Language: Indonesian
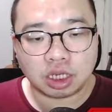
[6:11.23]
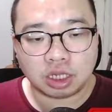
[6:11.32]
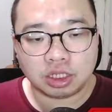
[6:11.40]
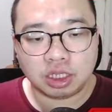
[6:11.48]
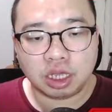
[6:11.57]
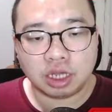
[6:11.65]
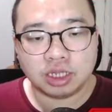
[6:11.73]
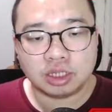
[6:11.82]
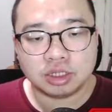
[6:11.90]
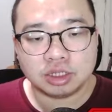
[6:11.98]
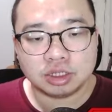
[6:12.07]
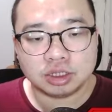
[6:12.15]
Channel
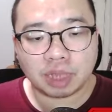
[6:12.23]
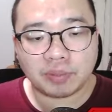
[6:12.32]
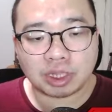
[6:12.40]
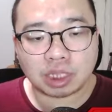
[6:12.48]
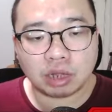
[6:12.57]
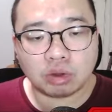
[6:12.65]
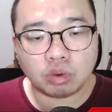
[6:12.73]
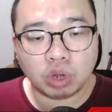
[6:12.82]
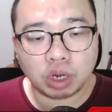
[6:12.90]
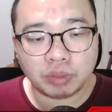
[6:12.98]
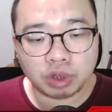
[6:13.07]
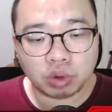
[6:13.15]
3. Siapa tahu
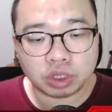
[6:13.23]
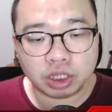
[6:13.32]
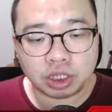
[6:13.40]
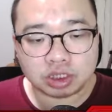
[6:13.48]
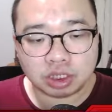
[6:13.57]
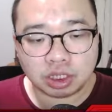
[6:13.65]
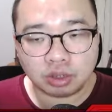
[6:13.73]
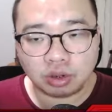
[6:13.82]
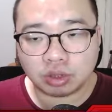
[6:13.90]
gue lebih hoki di sini.